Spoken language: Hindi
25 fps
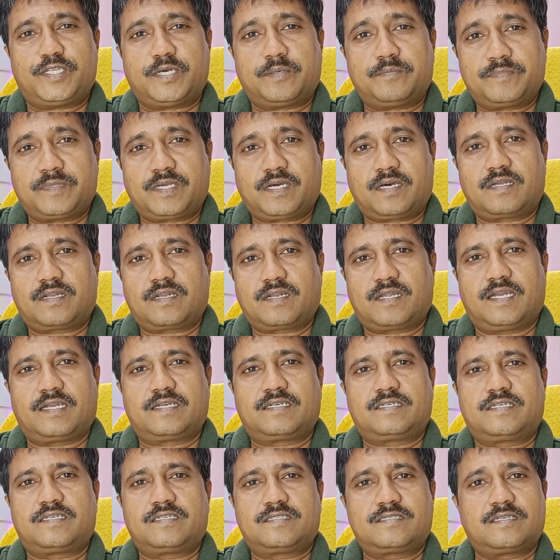दमदार
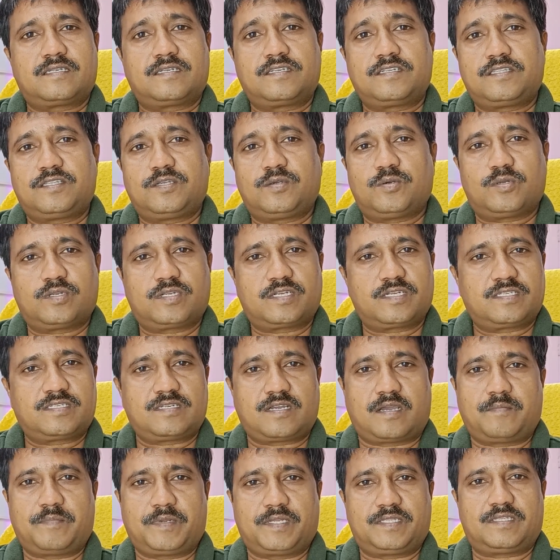एक्टर सनी देओल के
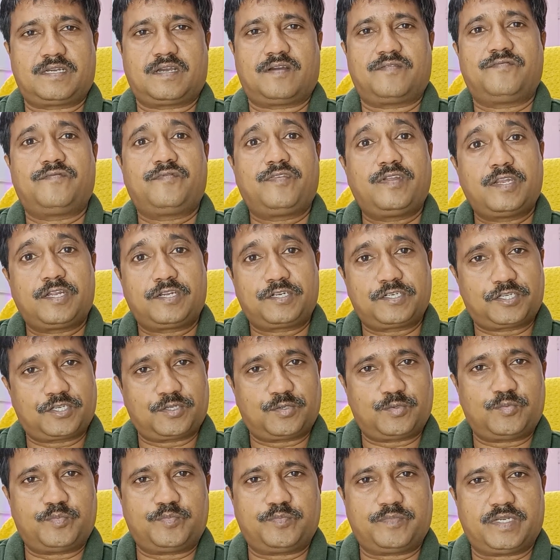सामने था विलन के
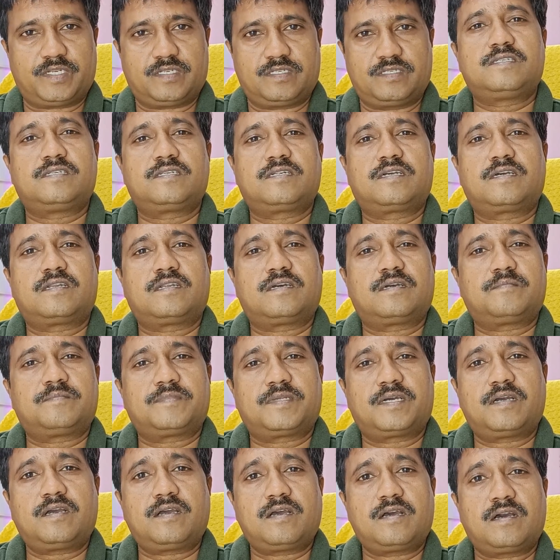रूप में जिनका नाम
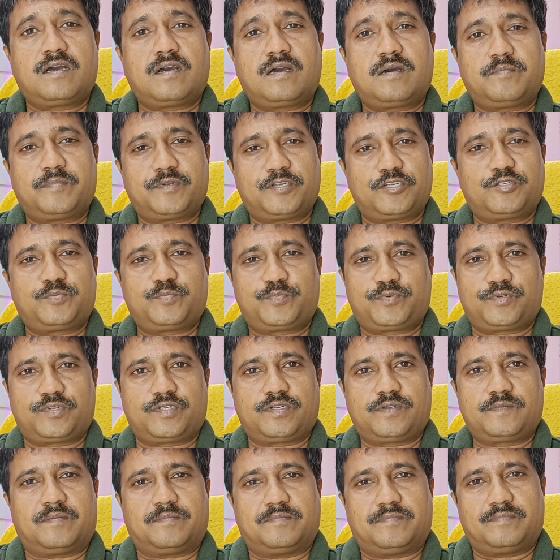था अमरीश
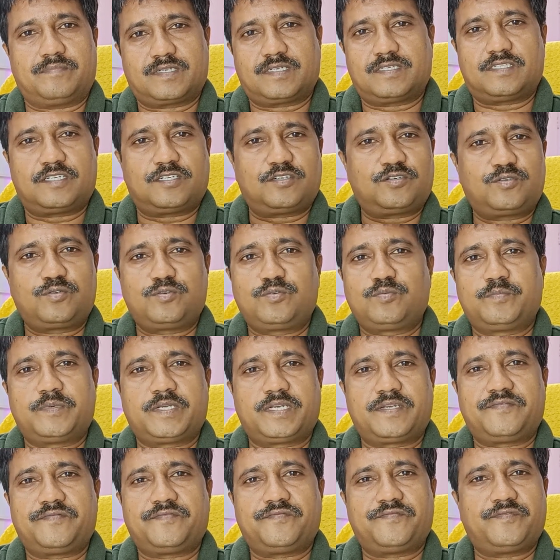पुरी अब गदर टू
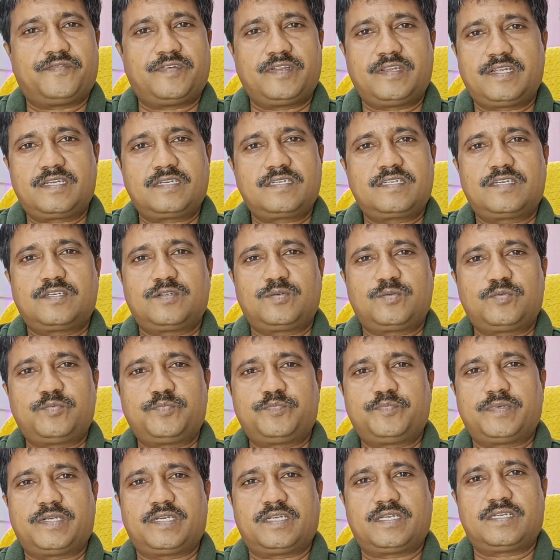में विलन के
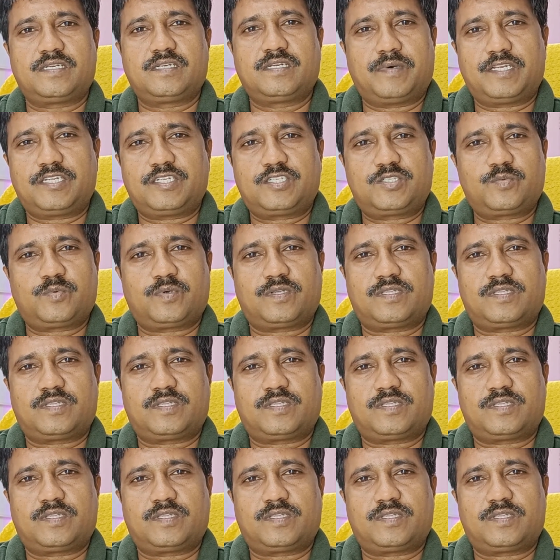रूप में मनीष